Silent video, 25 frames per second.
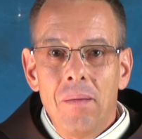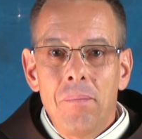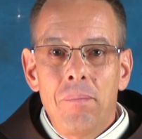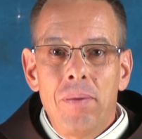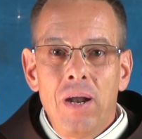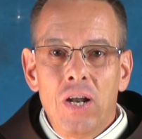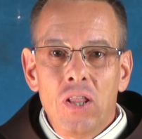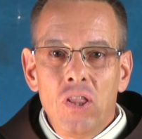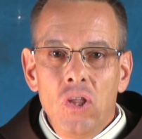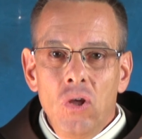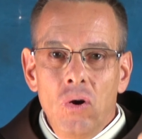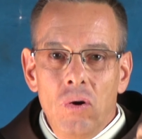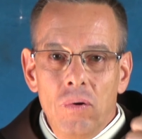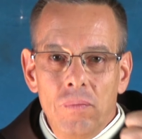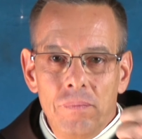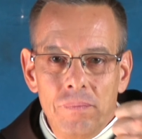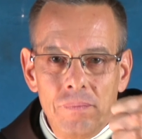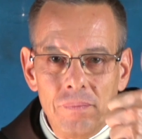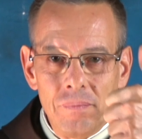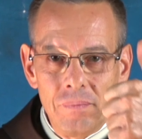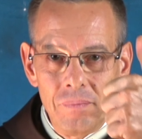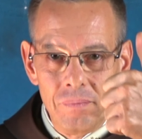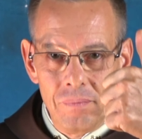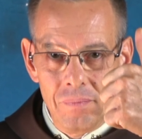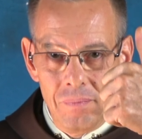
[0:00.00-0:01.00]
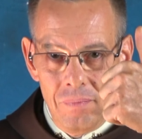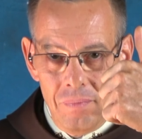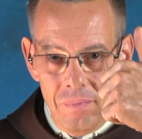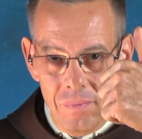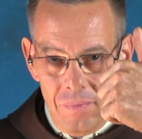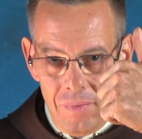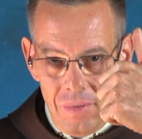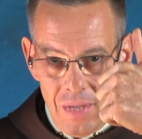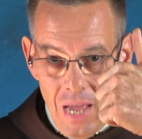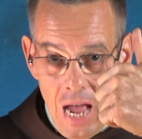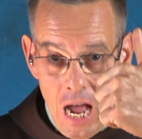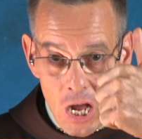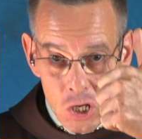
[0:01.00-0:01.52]
Perdió
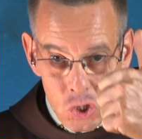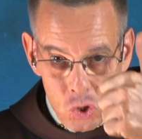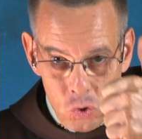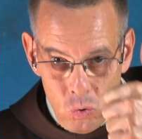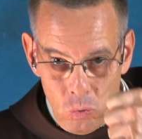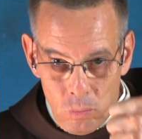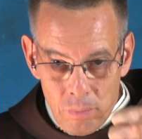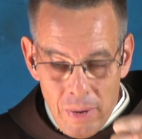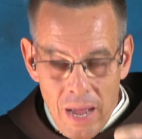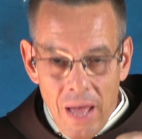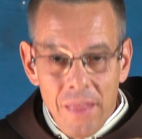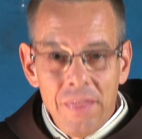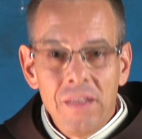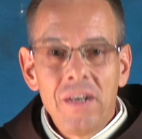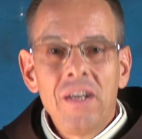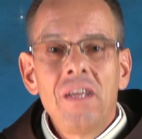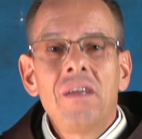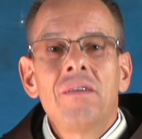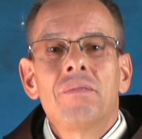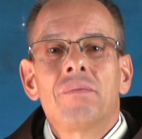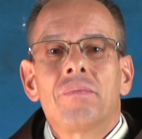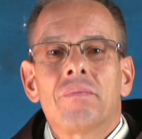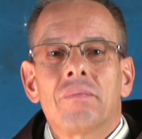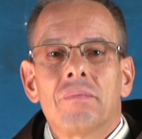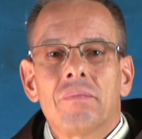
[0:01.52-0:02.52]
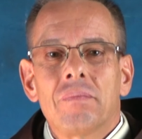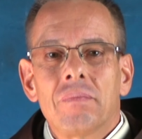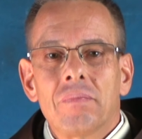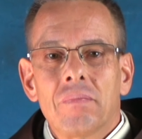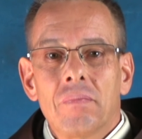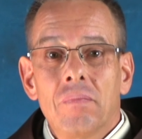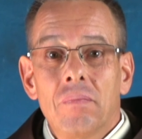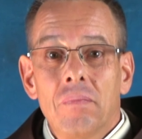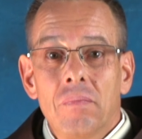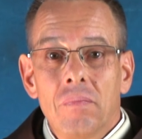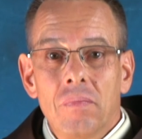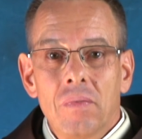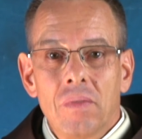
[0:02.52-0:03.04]
a su madre,
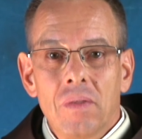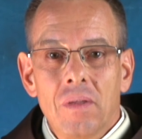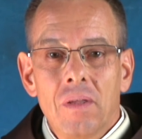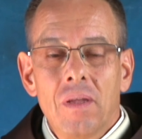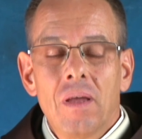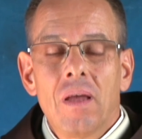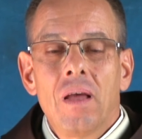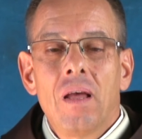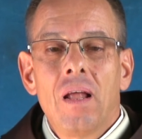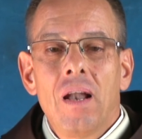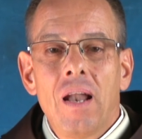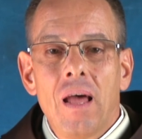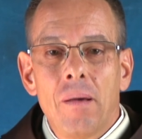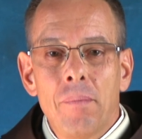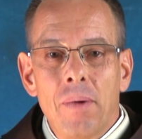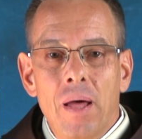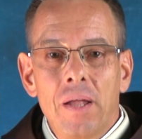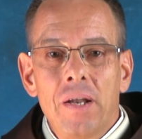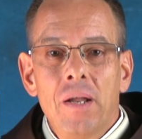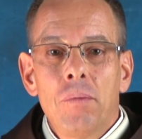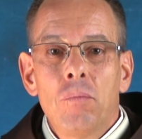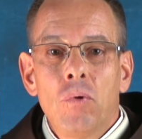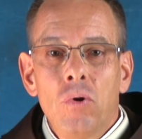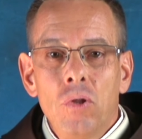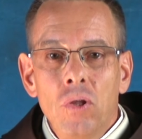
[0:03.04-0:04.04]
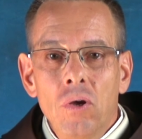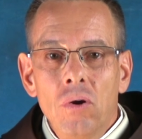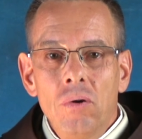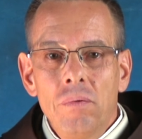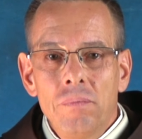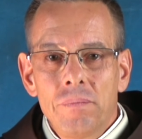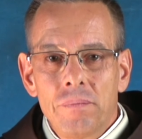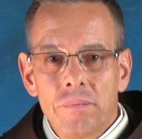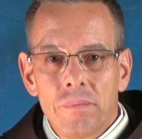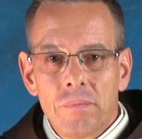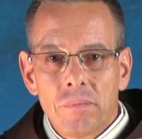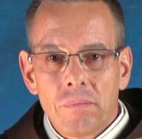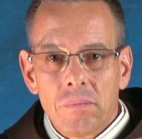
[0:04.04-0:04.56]
la madre murió.
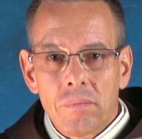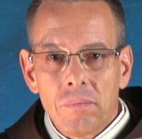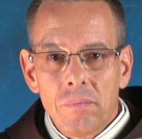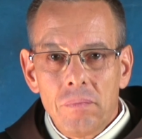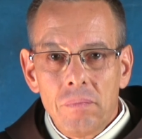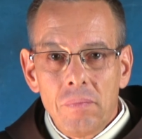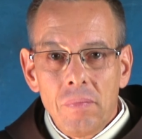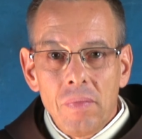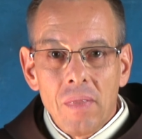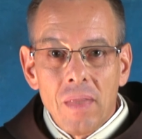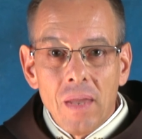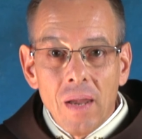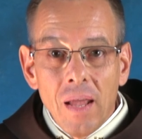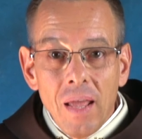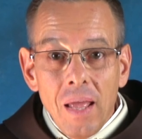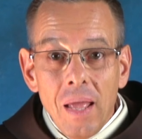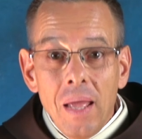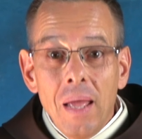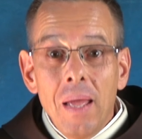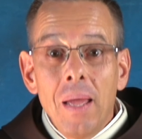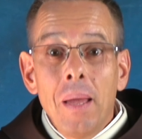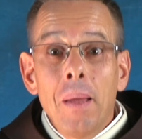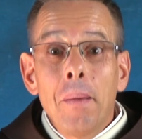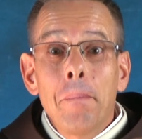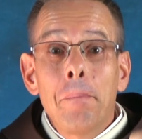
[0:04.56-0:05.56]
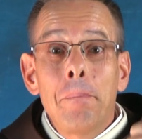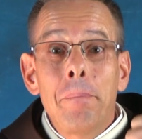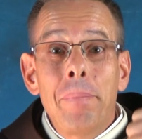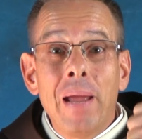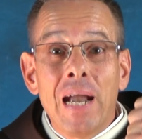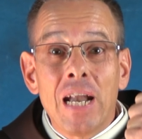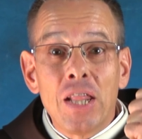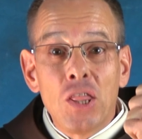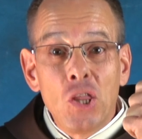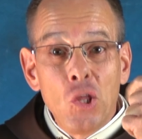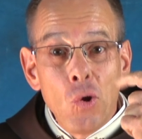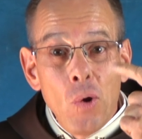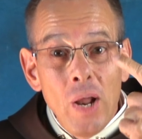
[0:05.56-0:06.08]

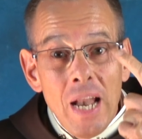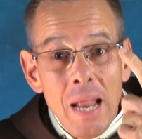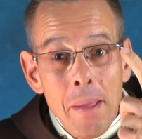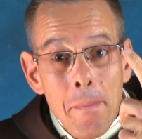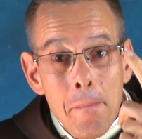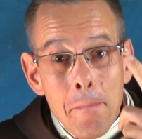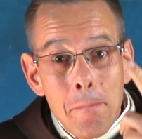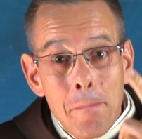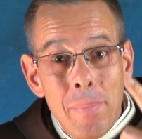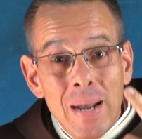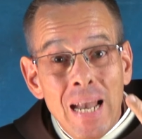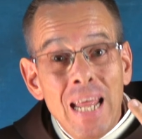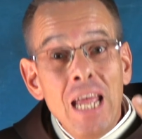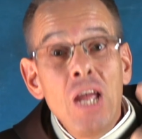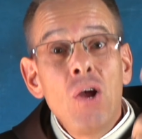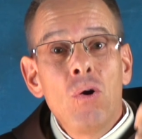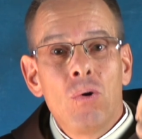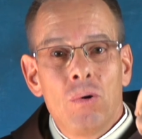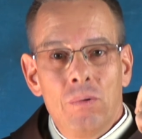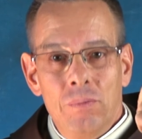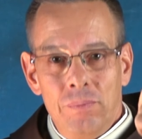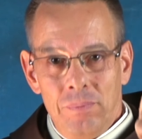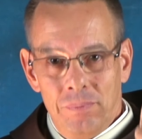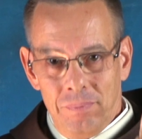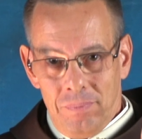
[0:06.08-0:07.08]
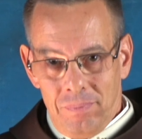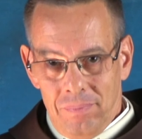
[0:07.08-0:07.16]
Perdió el empleo